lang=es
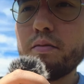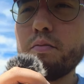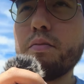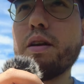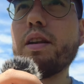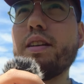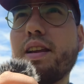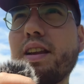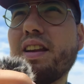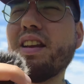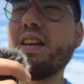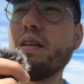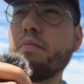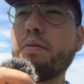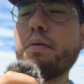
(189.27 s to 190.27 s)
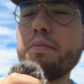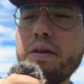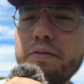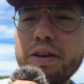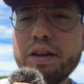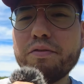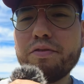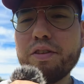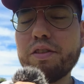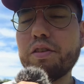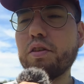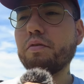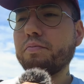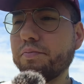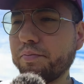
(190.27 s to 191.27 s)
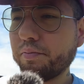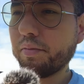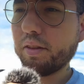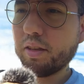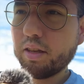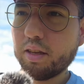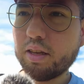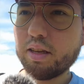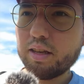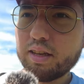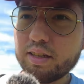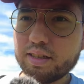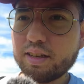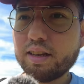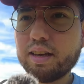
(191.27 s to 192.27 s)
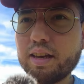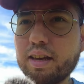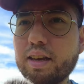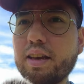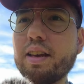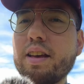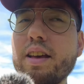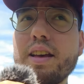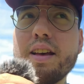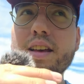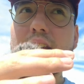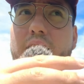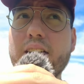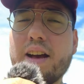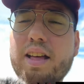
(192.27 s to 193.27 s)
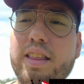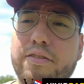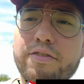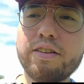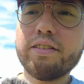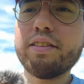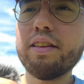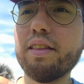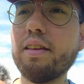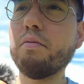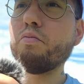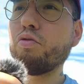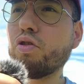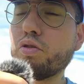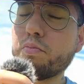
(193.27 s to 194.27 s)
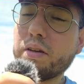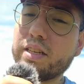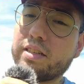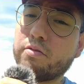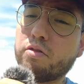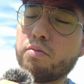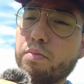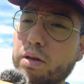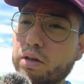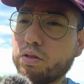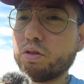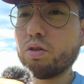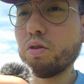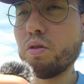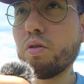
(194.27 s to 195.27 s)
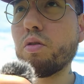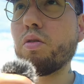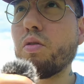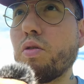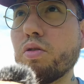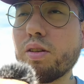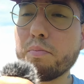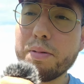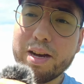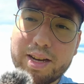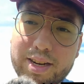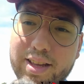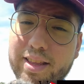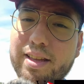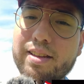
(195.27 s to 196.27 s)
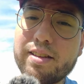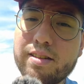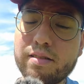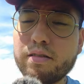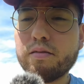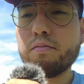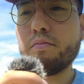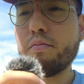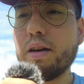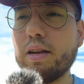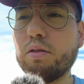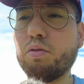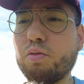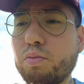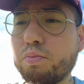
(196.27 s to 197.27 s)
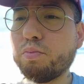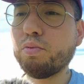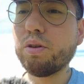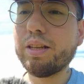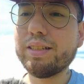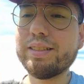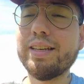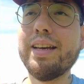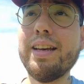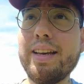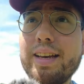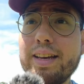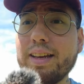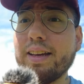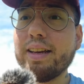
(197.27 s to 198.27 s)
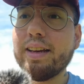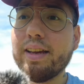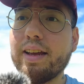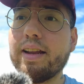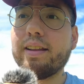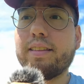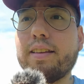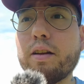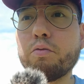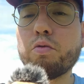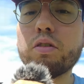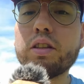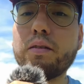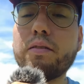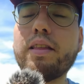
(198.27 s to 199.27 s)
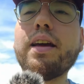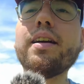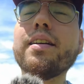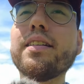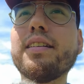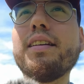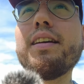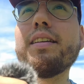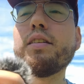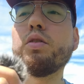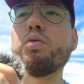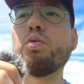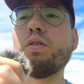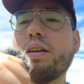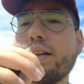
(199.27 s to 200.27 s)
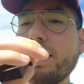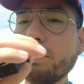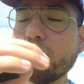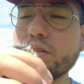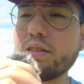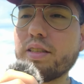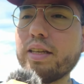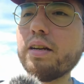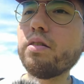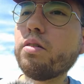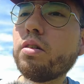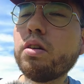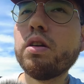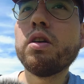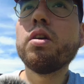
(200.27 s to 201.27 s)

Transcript: Vale, el primer beneficio es que a diferencia de muchos países europeos no se paga nada. Vale, tú puedes iniciar tu actividad y si tu ingreso es cero,